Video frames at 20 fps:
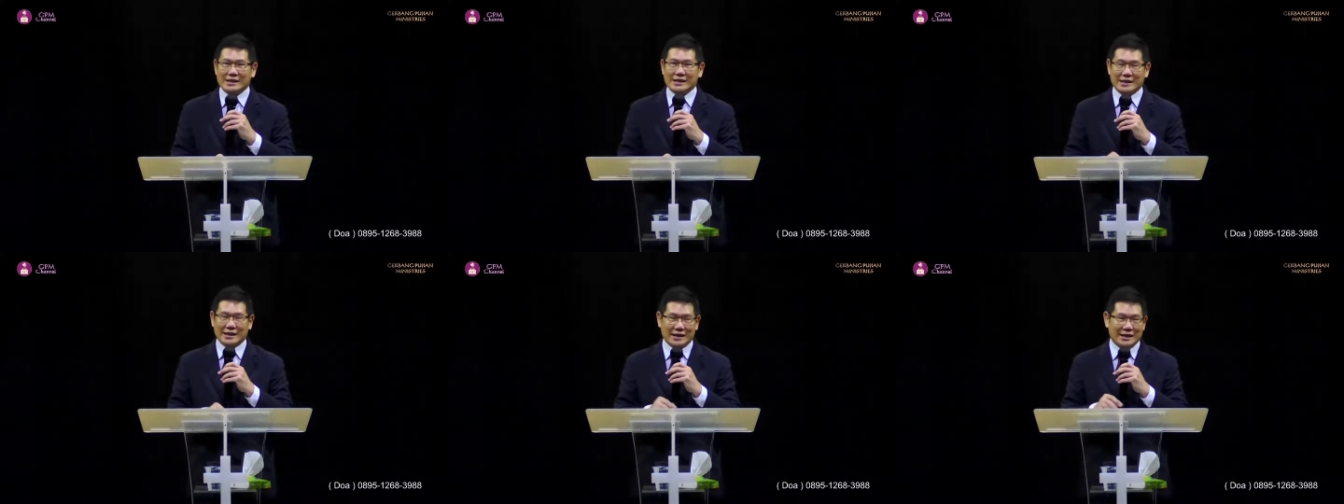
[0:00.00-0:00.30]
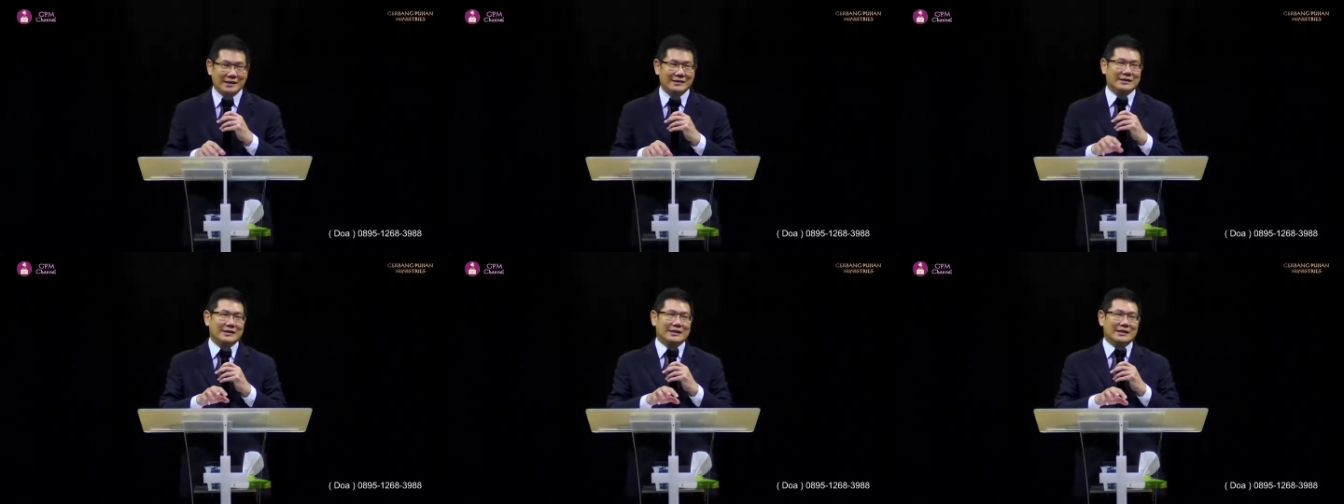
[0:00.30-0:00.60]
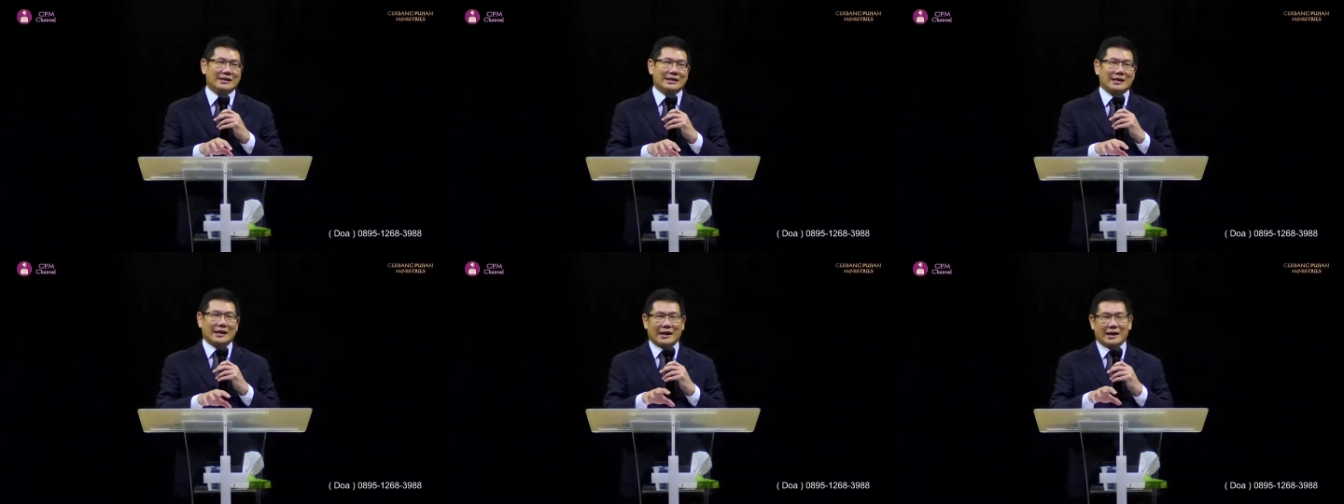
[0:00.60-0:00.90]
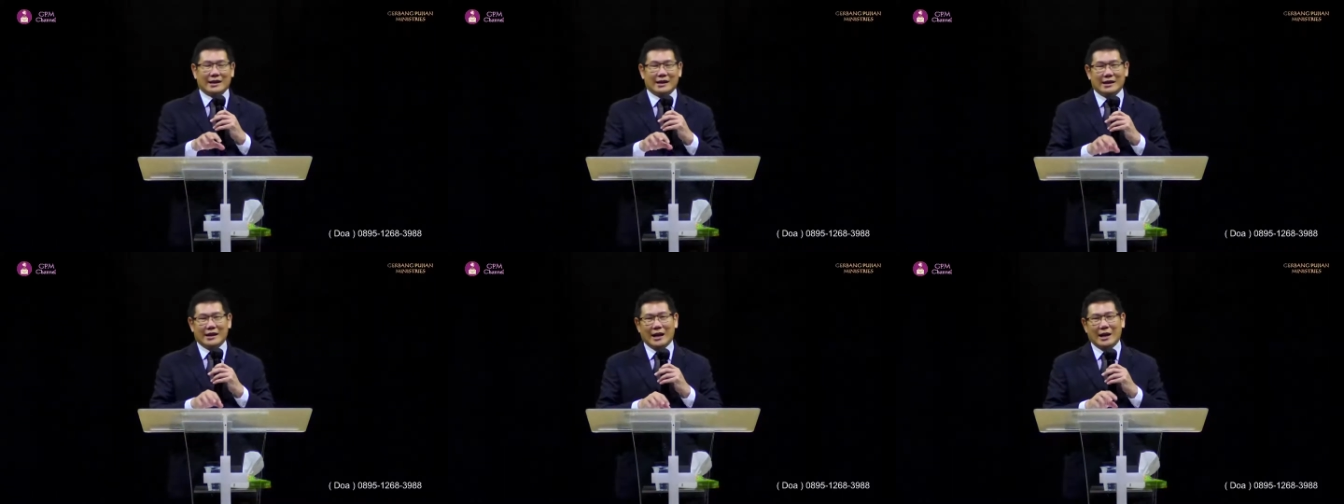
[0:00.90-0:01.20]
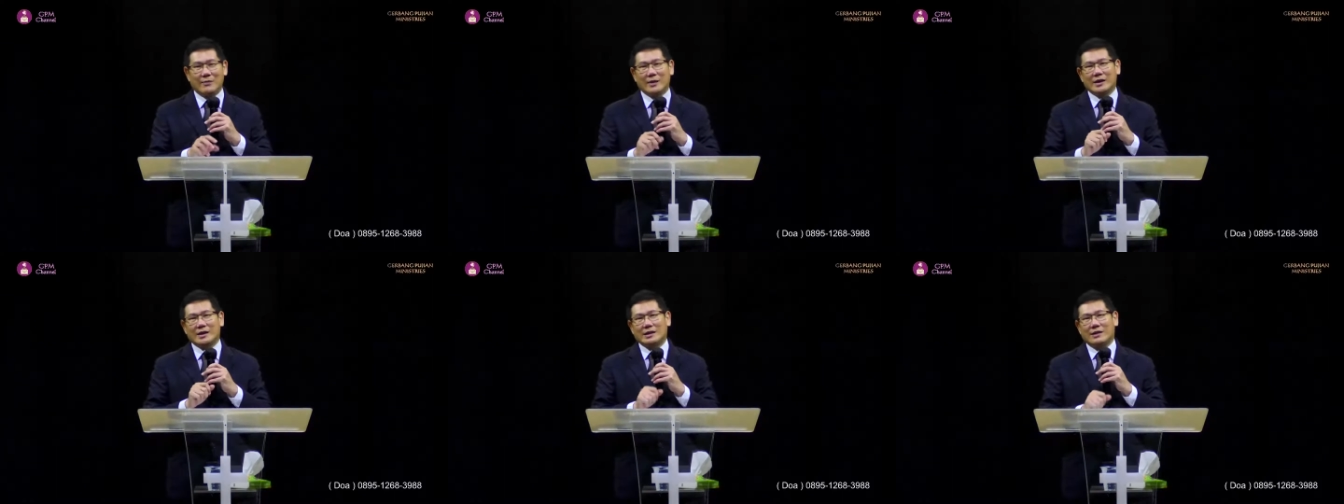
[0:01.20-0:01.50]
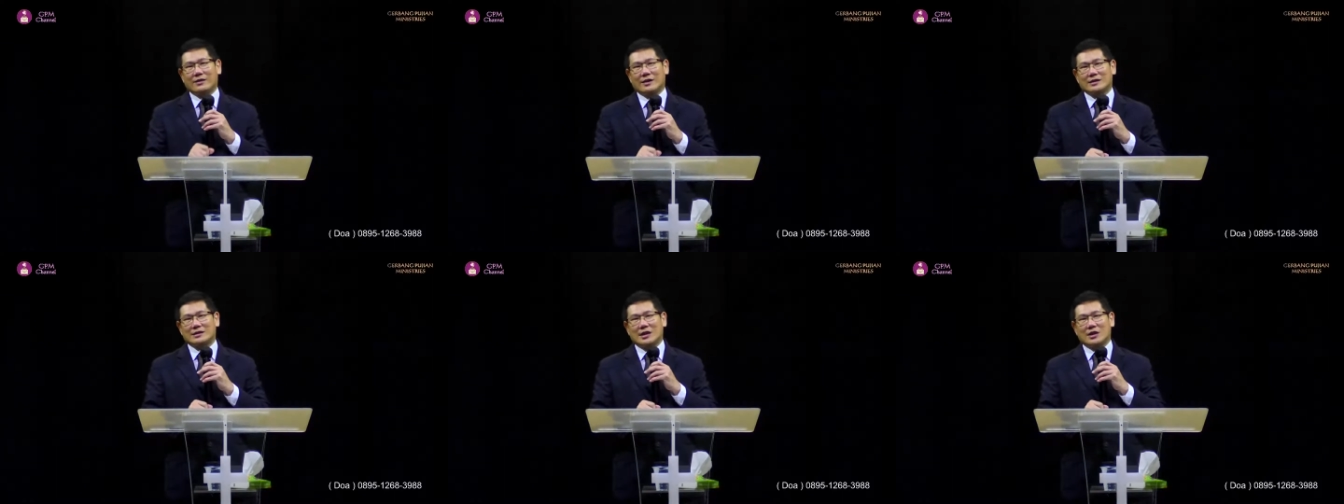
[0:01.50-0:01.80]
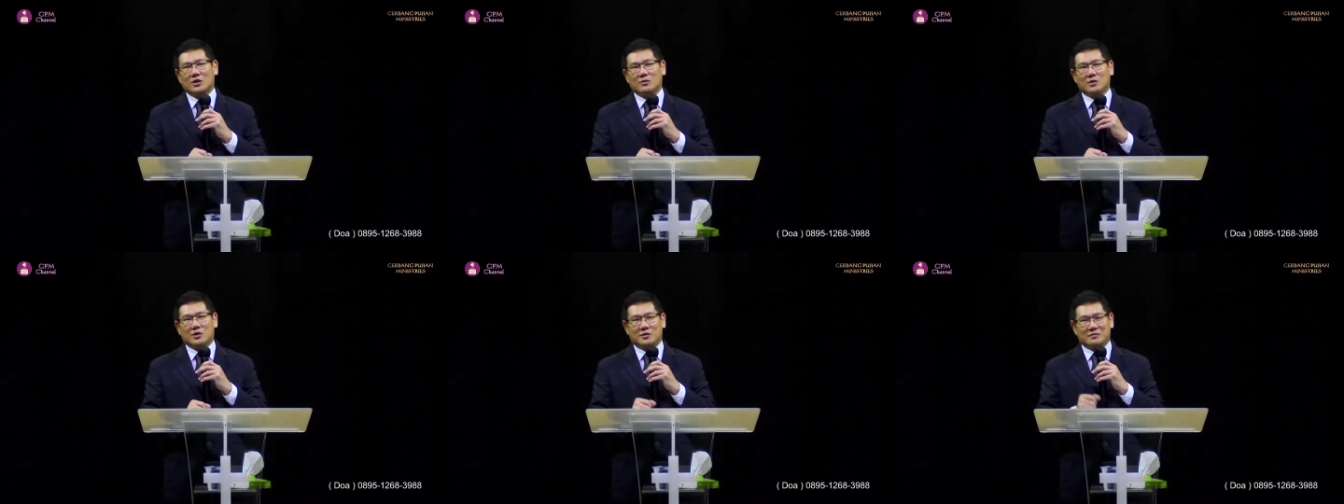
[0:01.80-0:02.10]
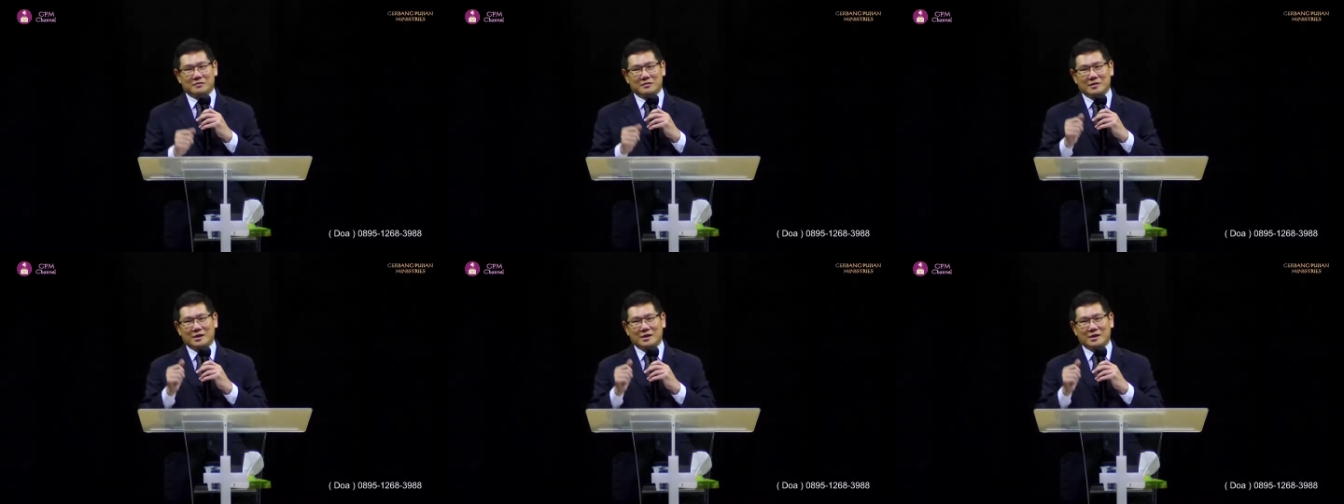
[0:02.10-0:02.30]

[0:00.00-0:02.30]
Ya. Nah, apa yang ditawarkan Salomo?